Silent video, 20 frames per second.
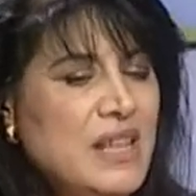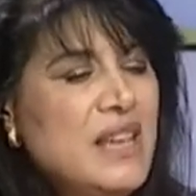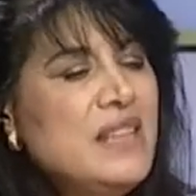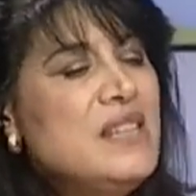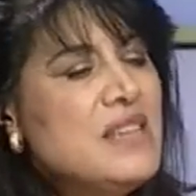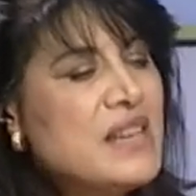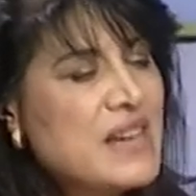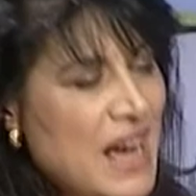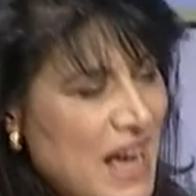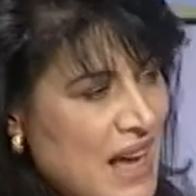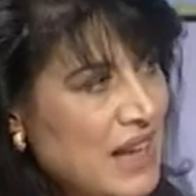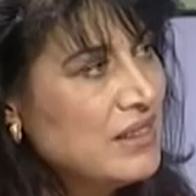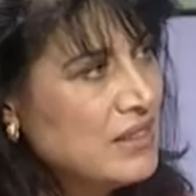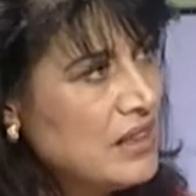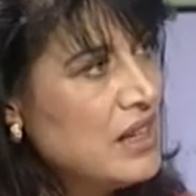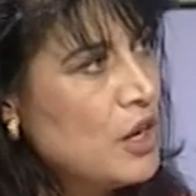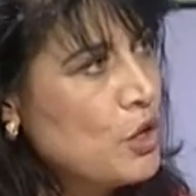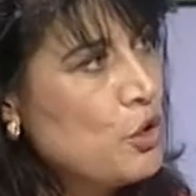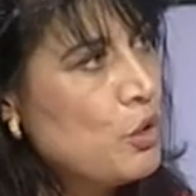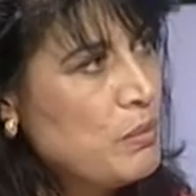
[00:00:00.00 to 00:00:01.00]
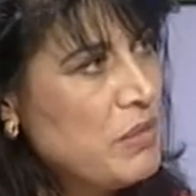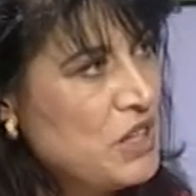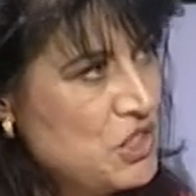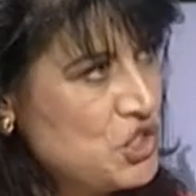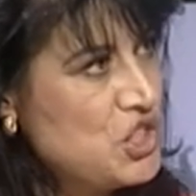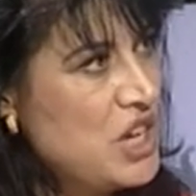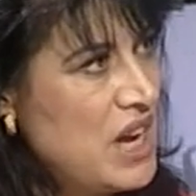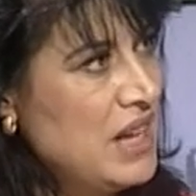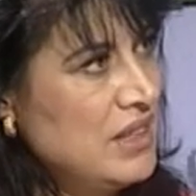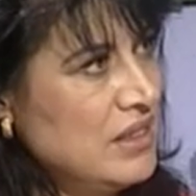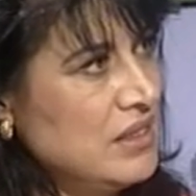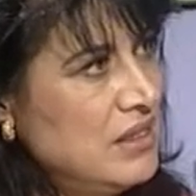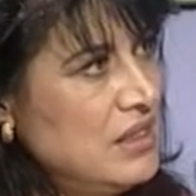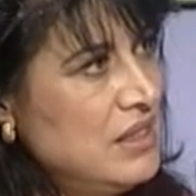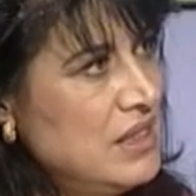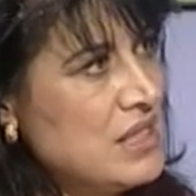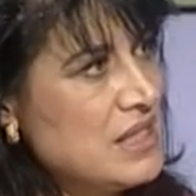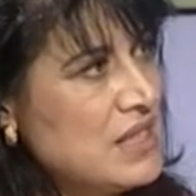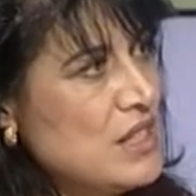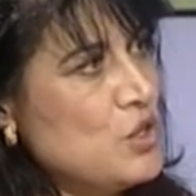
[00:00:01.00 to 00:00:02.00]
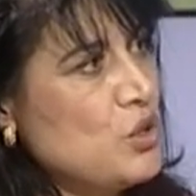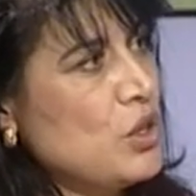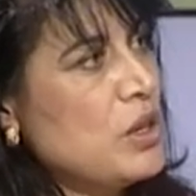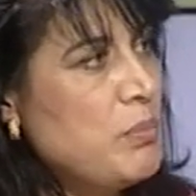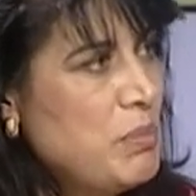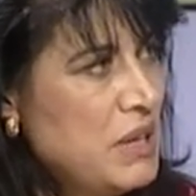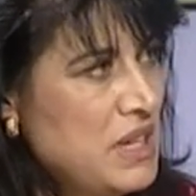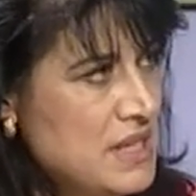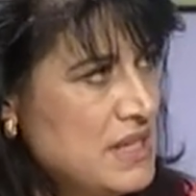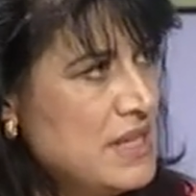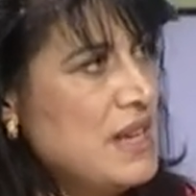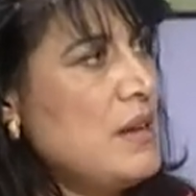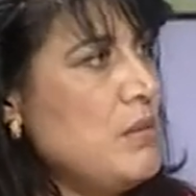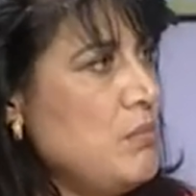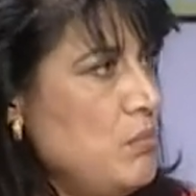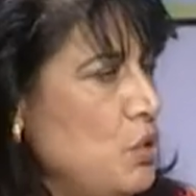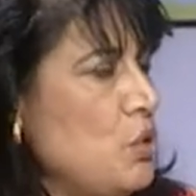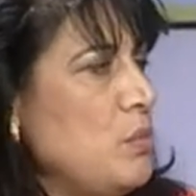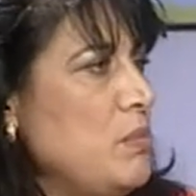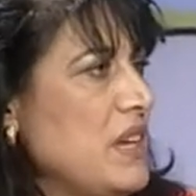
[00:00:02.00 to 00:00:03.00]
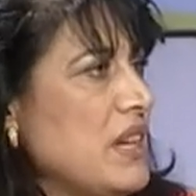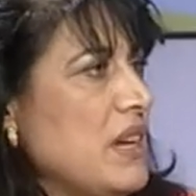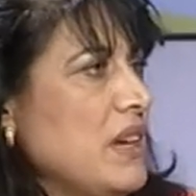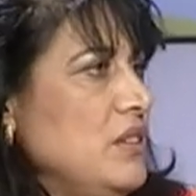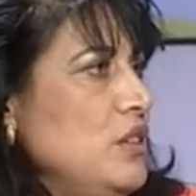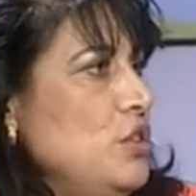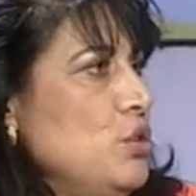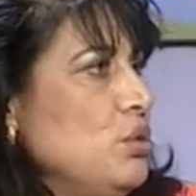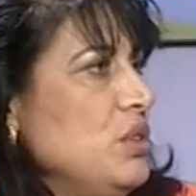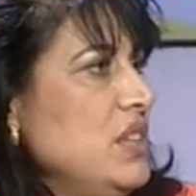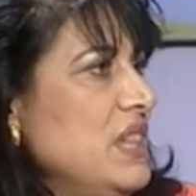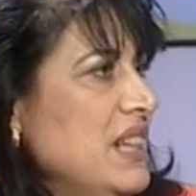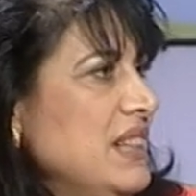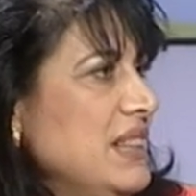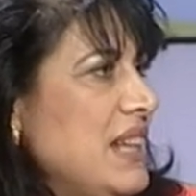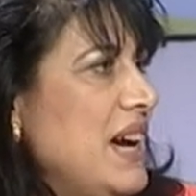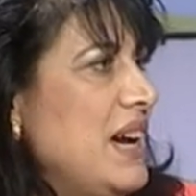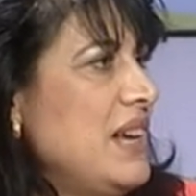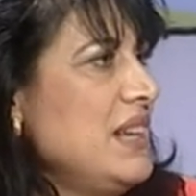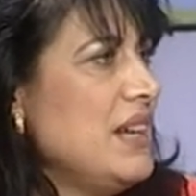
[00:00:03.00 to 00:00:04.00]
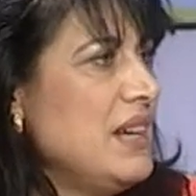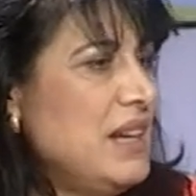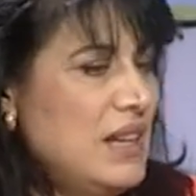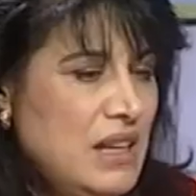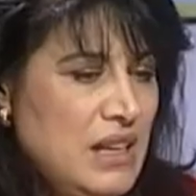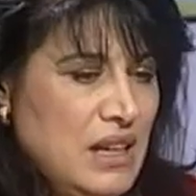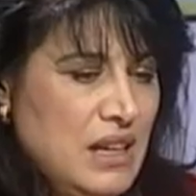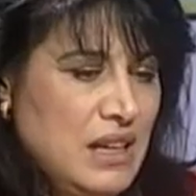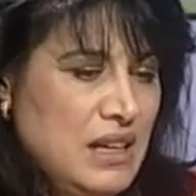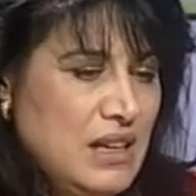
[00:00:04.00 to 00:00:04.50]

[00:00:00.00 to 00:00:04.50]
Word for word: dedicati ai commercianti, nel senso che per esempio il mercatino di Natale,